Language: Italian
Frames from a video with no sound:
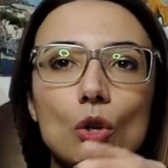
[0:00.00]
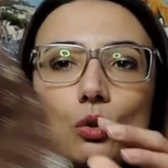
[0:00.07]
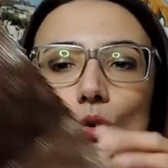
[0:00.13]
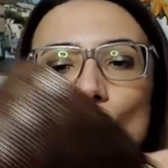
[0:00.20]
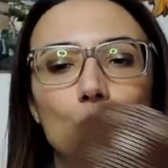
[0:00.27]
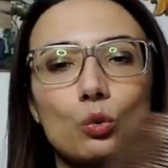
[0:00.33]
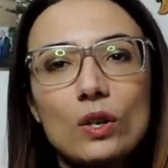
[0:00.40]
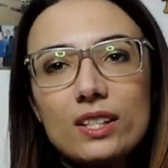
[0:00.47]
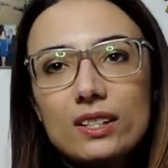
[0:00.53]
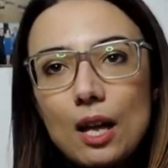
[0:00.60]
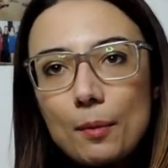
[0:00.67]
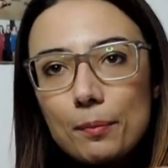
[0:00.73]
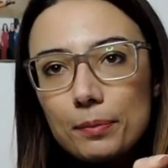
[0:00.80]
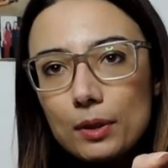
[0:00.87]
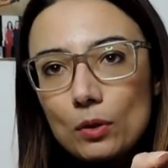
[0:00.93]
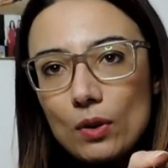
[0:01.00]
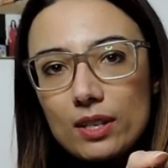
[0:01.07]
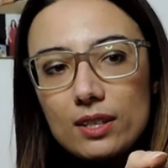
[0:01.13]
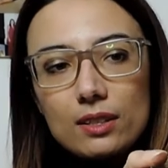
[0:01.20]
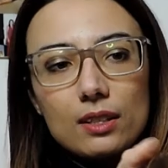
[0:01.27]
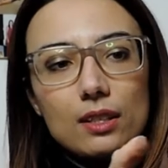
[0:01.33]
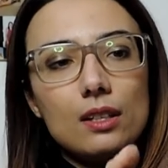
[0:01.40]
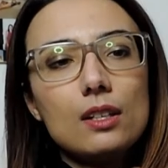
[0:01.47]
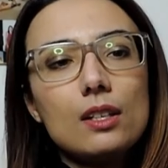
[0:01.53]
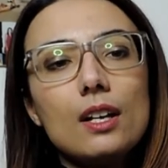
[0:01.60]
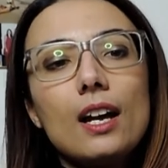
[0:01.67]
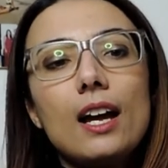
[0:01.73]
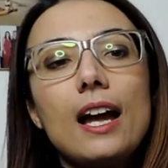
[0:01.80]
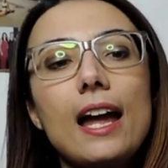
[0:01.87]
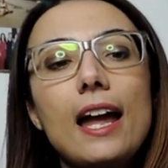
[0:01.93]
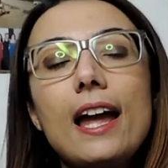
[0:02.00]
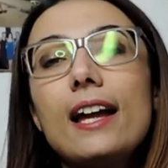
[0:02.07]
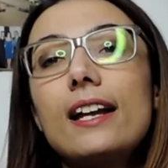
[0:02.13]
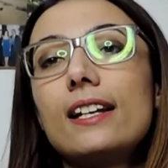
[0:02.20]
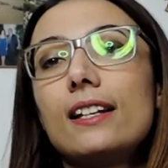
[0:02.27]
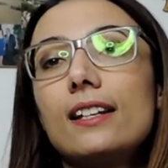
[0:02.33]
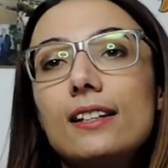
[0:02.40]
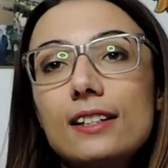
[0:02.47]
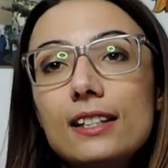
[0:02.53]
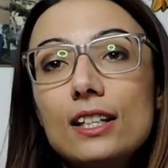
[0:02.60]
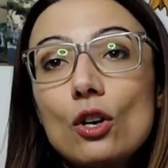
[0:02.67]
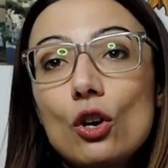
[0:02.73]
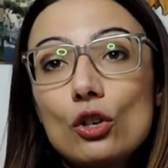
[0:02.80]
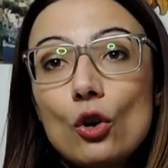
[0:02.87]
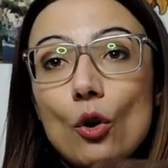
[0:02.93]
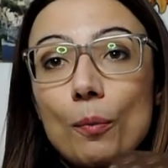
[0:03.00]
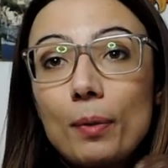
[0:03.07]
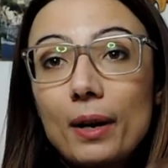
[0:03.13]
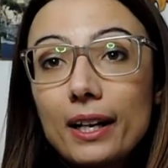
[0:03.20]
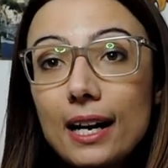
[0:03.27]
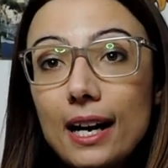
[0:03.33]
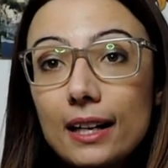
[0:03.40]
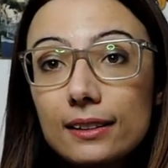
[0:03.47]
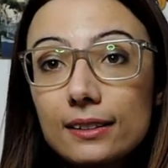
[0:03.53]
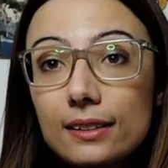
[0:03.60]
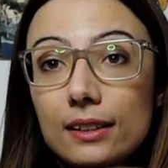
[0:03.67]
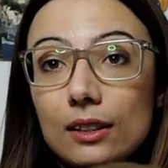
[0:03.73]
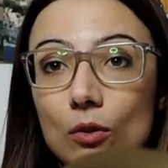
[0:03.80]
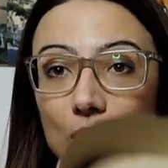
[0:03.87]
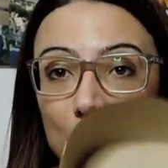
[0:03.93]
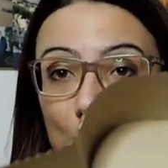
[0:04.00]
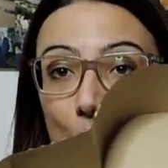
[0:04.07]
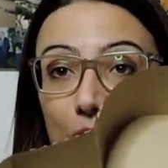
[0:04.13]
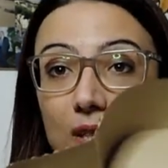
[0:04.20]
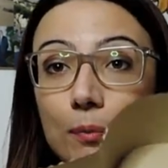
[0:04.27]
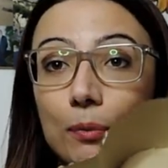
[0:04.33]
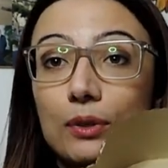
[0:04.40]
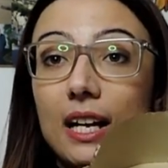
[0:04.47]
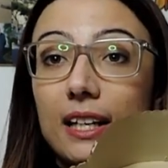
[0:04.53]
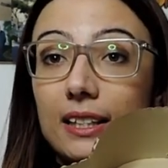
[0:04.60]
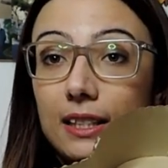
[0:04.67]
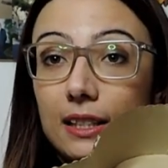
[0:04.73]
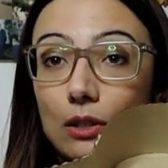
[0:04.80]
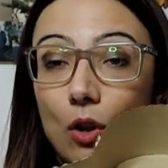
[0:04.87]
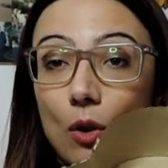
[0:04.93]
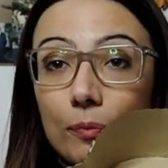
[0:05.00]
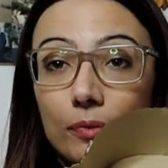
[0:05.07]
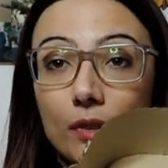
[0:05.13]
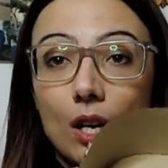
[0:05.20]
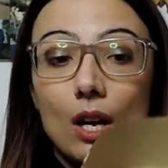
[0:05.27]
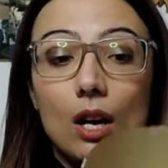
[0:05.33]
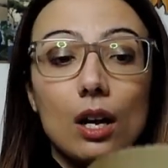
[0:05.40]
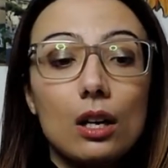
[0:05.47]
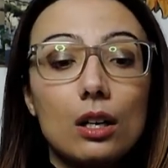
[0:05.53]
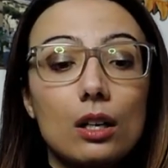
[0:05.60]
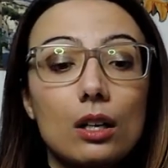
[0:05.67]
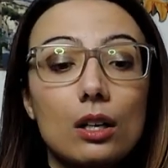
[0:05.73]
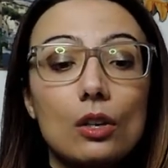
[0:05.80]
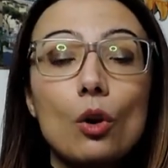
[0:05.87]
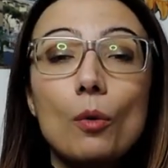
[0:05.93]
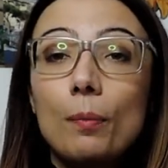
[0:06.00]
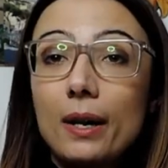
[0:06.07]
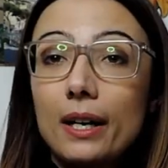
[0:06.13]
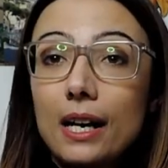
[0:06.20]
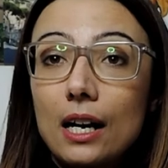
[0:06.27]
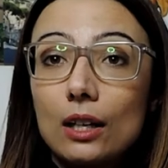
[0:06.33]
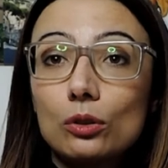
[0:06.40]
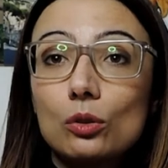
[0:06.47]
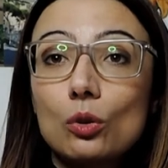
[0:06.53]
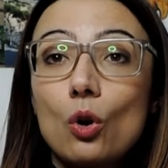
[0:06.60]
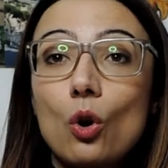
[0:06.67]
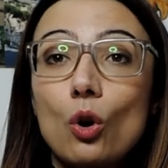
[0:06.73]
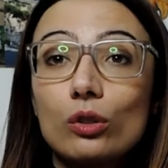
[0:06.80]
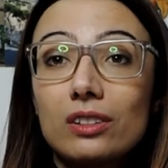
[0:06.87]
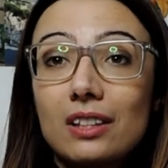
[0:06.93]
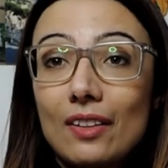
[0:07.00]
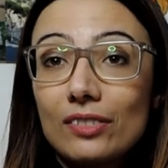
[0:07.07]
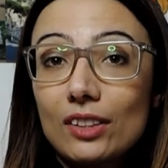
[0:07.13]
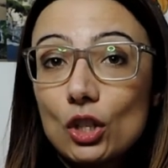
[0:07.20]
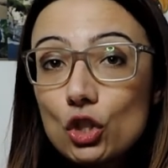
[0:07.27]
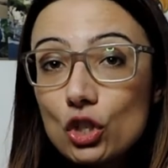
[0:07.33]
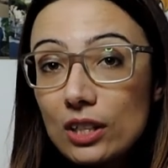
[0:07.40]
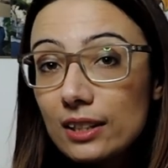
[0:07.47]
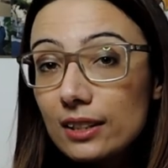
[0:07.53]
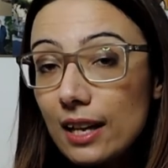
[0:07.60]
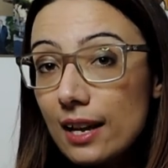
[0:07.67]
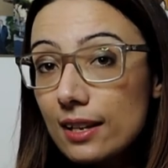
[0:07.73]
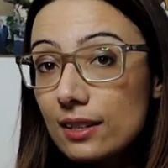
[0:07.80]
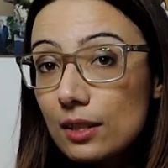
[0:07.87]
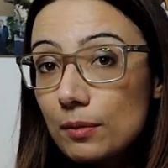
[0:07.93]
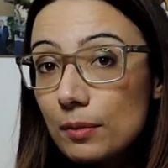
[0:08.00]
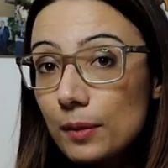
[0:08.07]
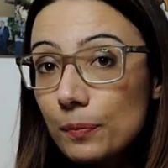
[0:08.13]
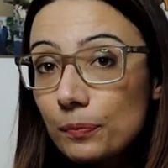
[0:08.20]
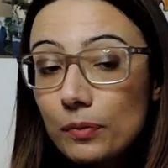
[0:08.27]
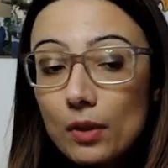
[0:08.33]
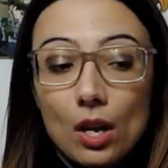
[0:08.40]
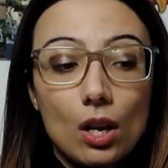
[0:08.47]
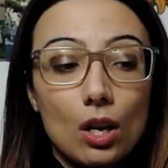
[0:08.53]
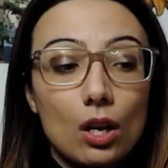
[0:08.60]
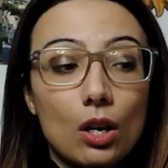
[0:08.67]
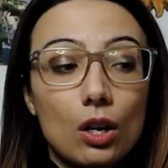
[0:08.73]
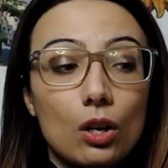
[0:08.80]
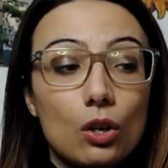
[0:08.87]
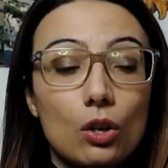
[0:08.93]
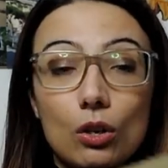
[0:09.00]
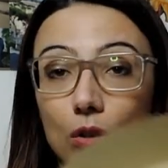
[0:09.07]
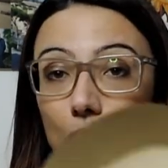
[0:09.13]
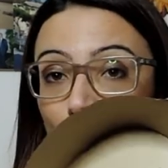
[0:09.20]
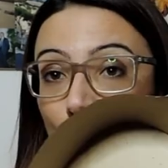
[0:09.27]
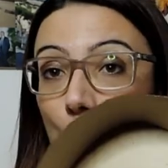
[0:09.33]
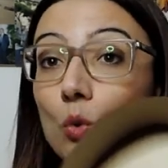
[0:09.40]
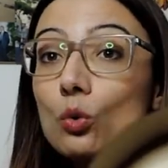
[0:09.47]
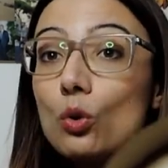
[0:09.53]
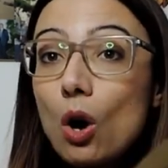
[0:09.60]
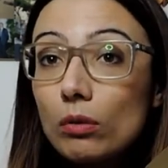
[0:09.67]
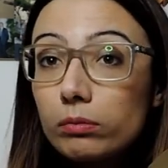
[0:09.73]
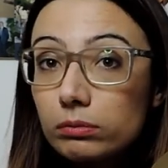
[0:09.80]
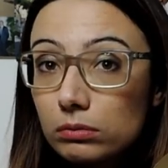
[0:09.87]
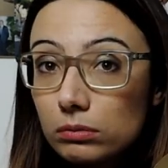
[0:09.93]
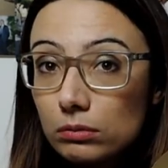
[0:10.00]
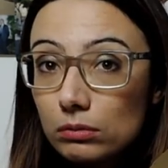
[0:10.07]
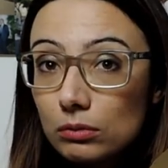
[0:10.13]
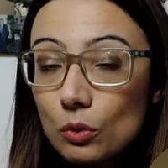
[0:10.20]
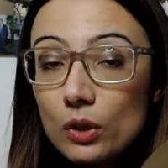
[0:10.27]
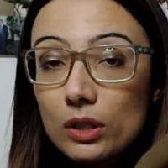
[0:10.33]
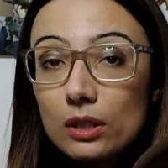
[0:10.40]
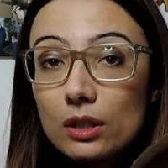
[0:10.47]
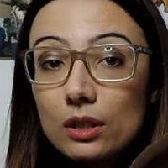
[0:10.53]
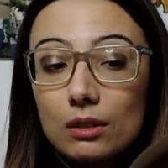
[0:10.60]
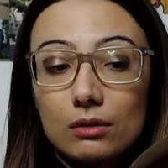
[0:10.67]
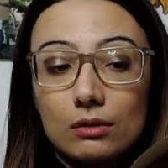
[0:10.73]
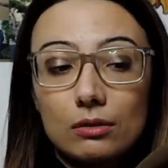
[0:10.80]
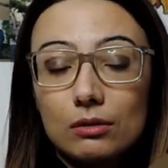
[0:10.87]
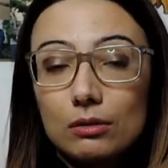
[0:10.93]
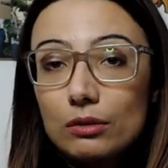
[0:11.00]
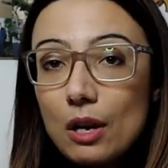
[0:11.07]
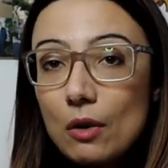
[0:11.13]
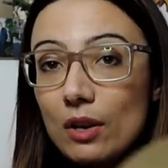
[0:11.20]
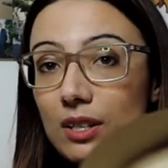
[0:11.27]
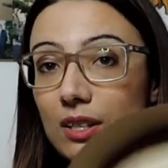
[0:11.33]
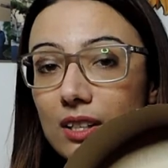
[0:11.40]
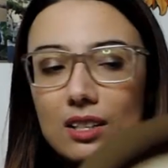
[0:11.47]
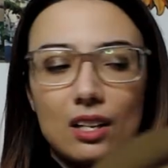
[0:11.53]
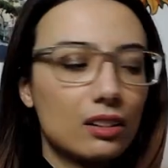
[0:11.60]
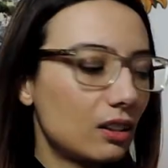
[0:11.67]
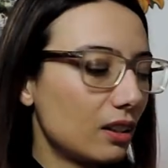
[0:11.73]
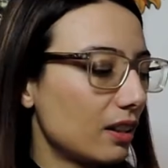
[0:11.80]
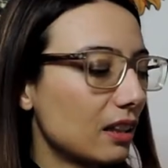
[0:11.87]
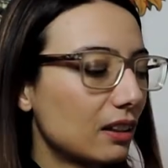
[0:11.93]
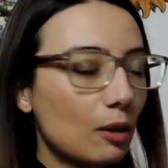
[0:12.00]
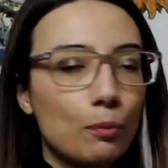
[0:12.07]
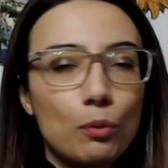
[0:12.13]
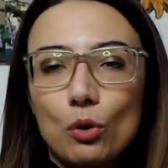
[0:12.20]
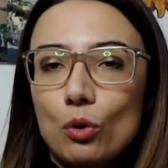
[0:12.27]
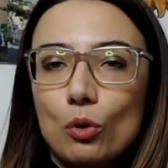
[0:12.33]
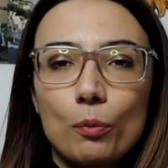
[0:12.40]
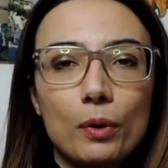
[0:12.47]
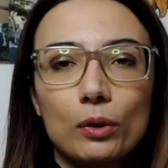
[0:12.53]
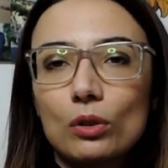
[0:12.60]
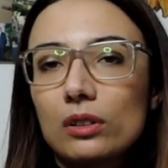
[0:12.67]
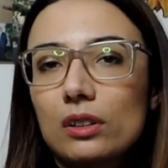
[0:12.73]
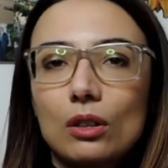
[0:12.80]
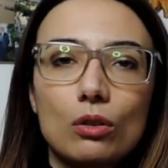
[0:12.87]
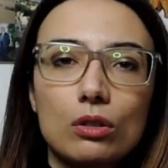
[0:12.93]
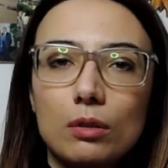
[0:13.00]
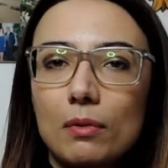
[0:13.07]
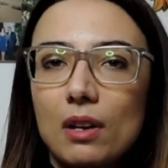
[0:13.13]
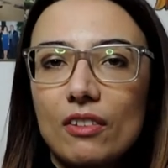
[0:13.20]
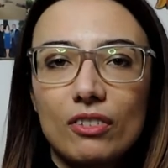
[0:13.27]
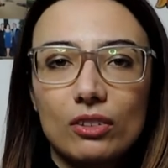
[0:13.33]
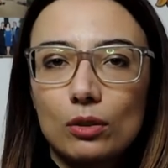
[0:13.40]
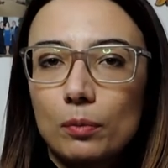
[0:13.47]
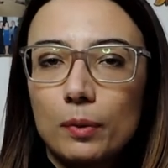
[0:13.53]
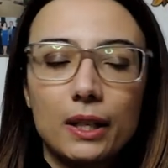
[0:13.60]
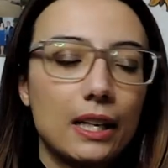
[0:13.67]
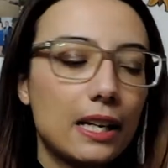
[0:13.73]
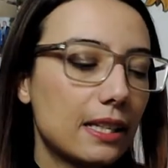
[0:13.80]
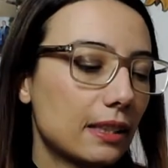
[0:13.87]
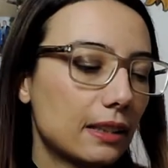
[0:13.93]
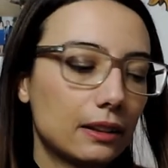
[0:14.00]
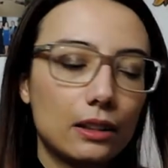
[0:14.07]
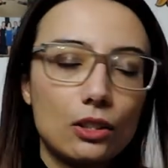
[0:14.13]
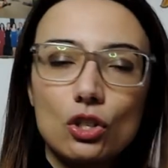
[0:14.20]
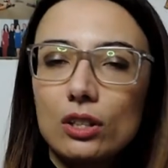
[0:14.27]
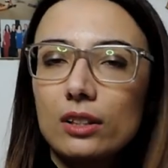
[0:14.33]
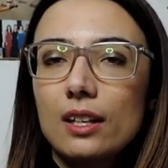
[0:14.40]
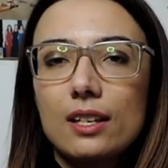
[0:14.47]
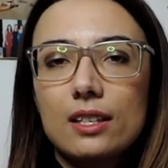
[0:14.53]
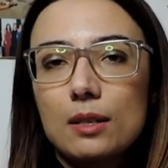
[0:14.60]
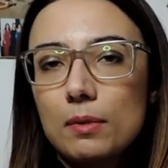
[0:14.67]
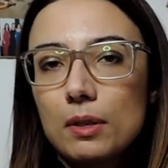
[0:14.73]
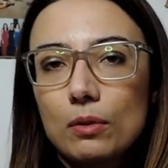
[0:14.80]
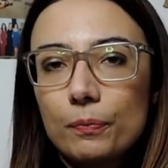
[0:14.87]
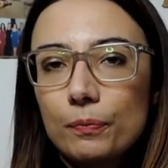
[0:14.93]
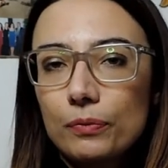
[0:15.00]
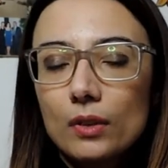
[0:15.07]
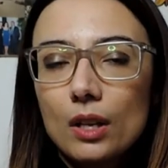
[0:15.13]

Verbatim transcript: sono due stampi questi e io li ho pagati, questo è lo stampo da chilo, uh, l'ho pagato 80 centesimi l'uno, quindi 1,60 euro. In realtà poi ho comprato altre cose e me l'ha fatto pagare 70 centesimi